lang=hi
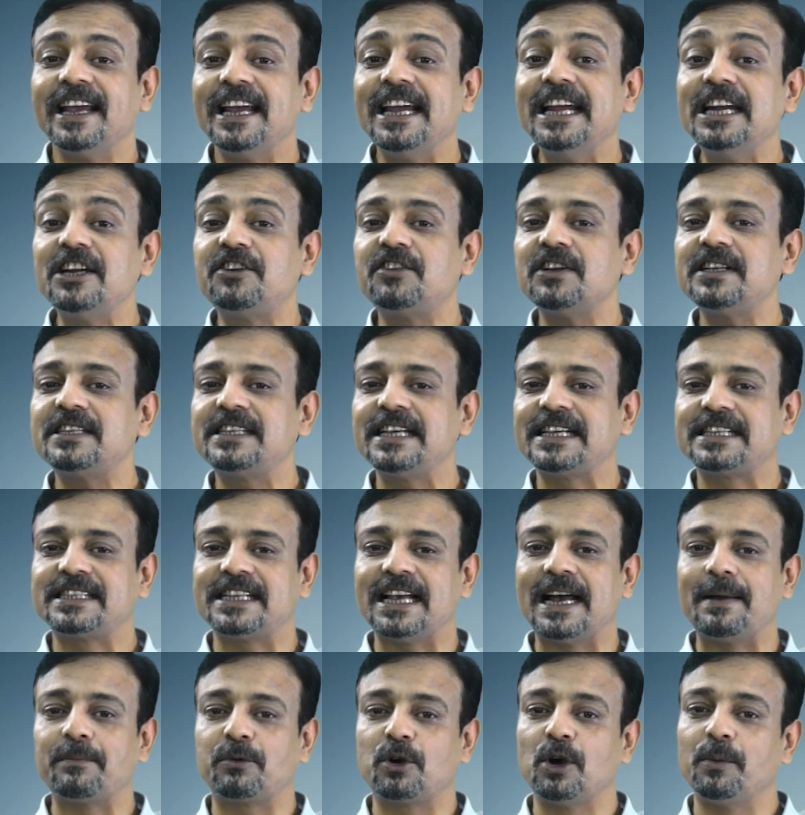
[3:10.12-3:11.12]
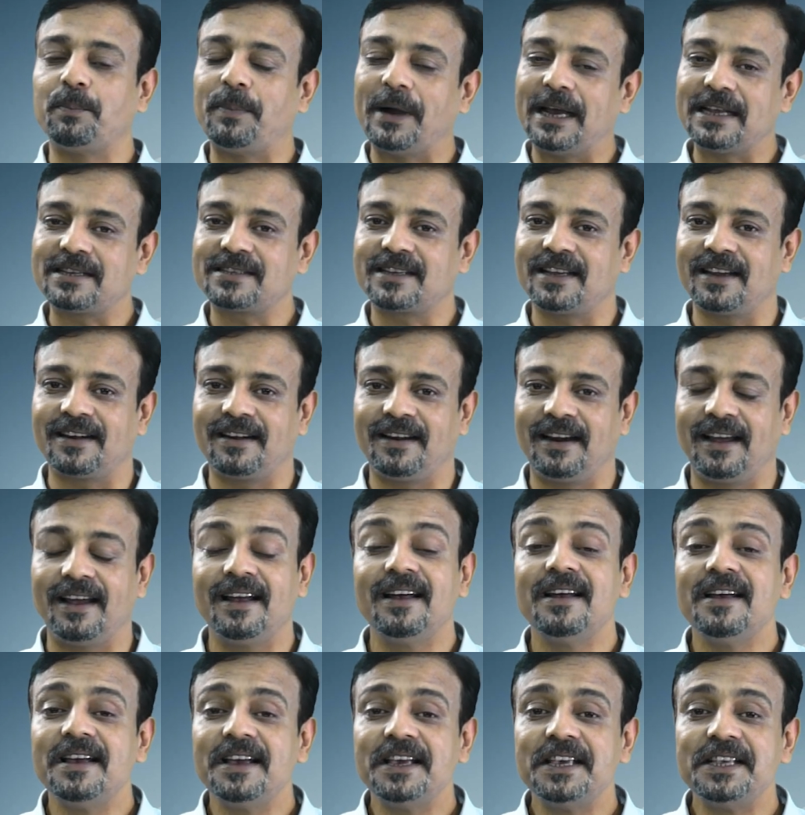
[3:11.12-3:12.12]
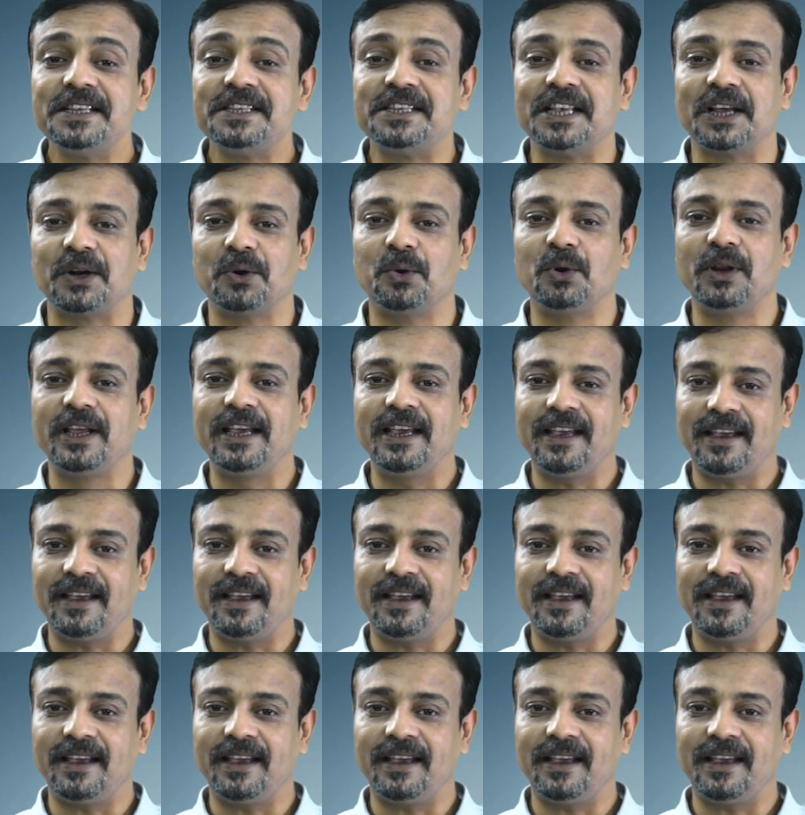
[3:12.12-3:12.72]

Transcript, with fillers: एंट्रेंस एग्जाम को पास करना जरूरी